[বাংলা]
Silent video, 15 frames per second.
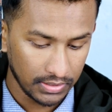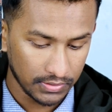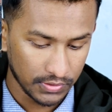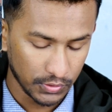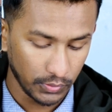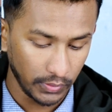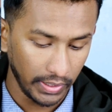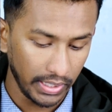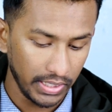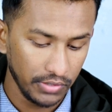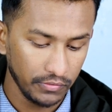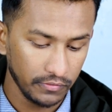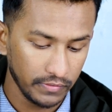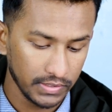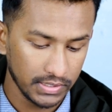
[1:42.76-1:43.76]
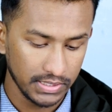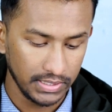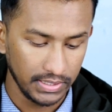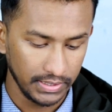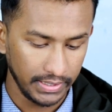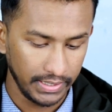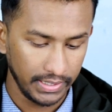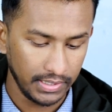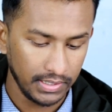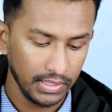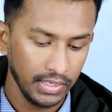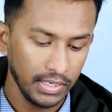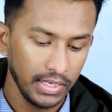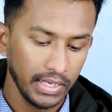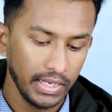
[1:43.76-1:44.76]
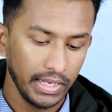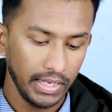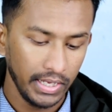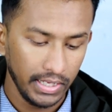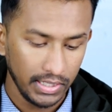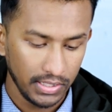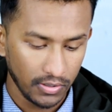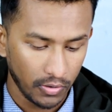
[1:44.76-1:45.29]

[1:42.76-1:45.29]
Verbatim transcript: সো এই ইউনিভার্সিটিতে এই